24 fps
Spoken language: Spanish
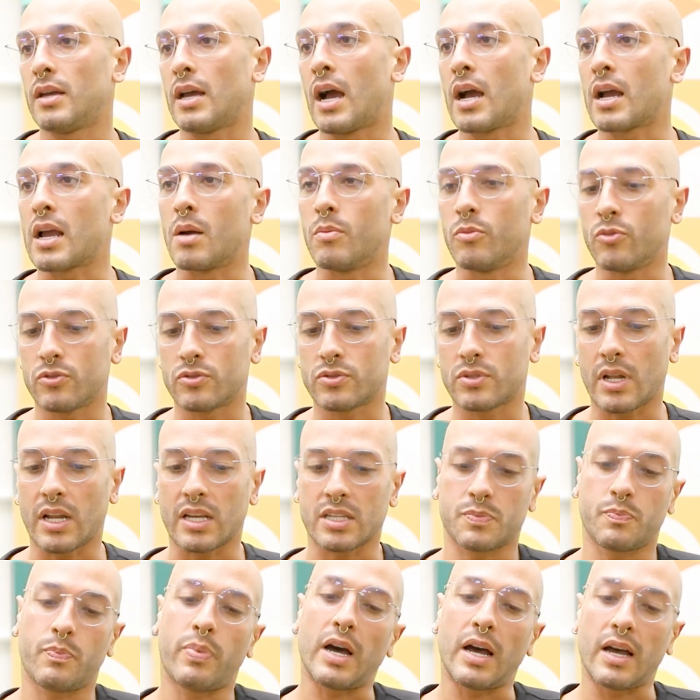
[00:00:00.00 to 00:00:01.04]
hagamos
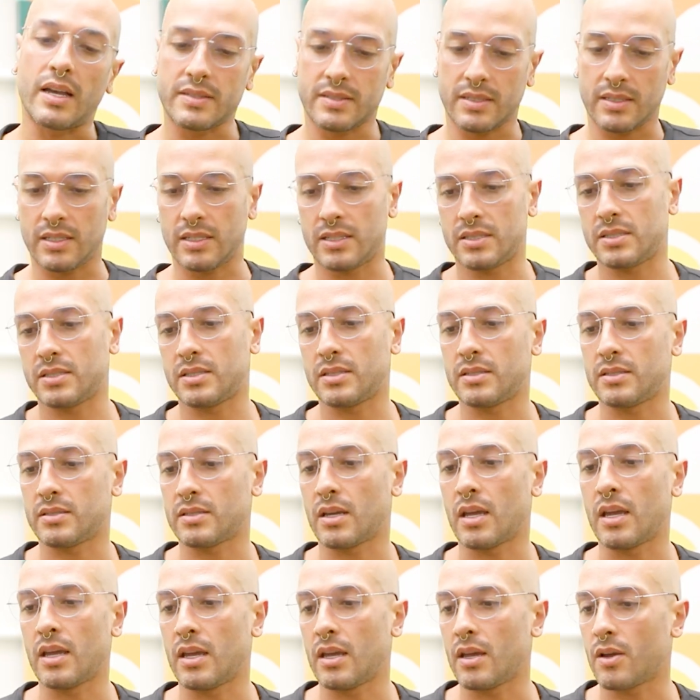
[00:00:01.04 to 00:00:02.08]
las paces
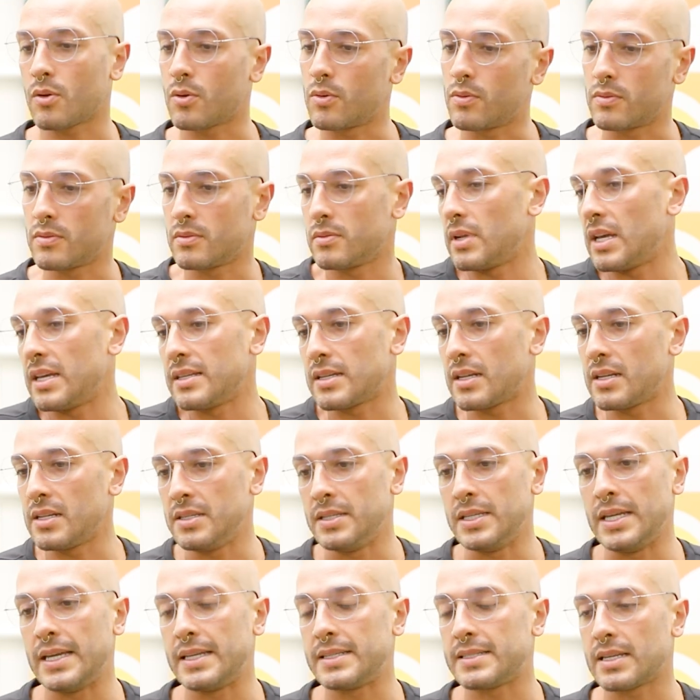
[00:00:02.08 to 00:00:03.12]
con esa
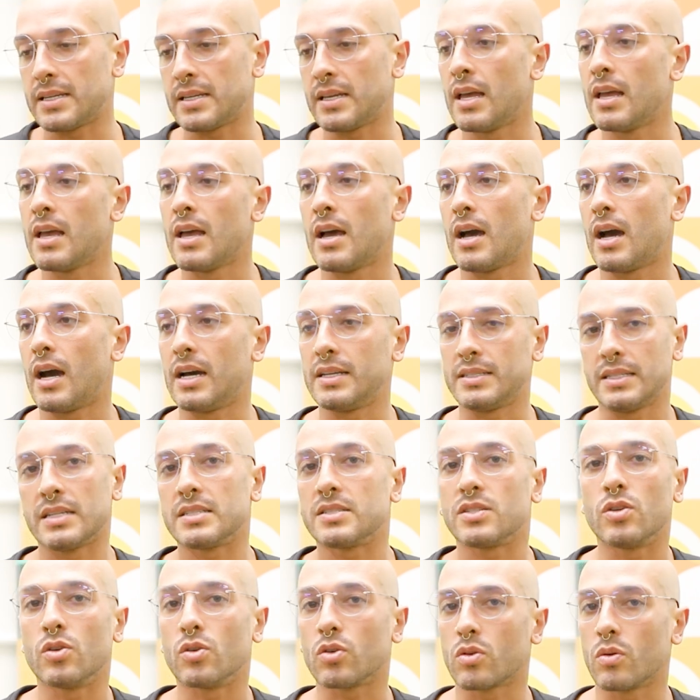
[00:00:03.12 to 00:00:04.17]
niñez,
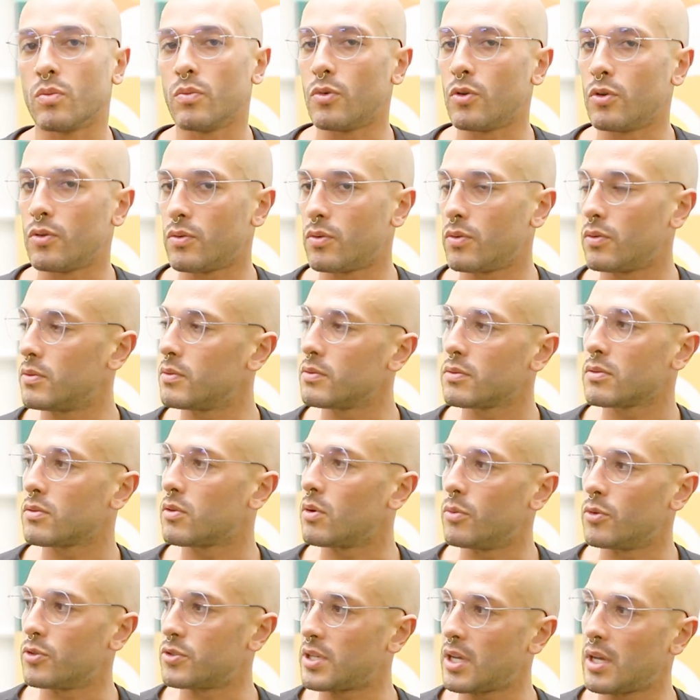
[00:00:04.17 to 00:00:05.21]
haya sido como
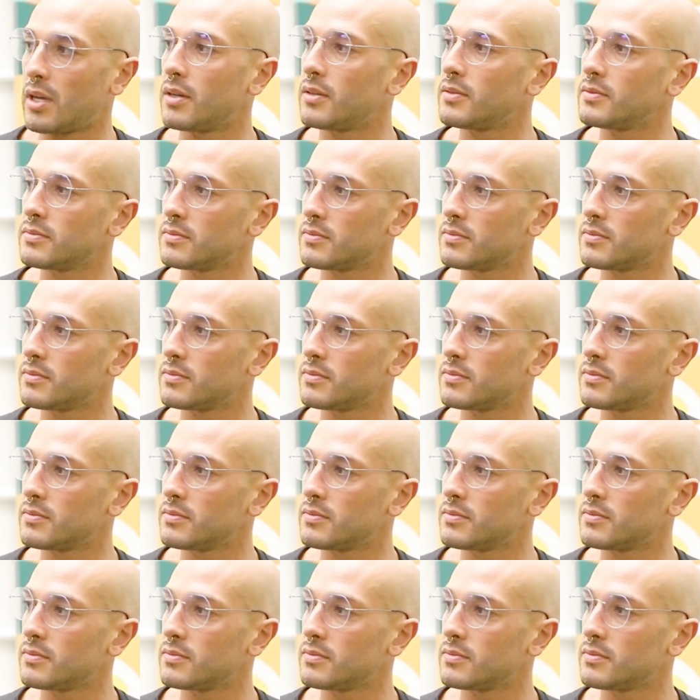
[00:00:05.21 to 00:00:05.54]
como sea.